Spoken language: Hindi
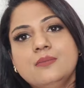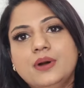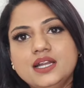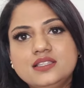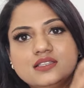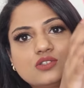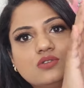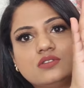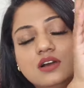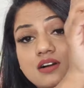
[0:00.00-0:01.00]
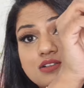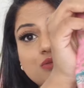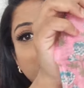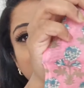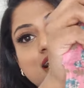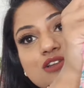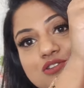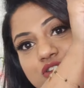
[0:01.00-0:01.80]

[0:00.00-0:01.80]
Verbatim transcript: बट दिस uh, दुपट्टा लुक्स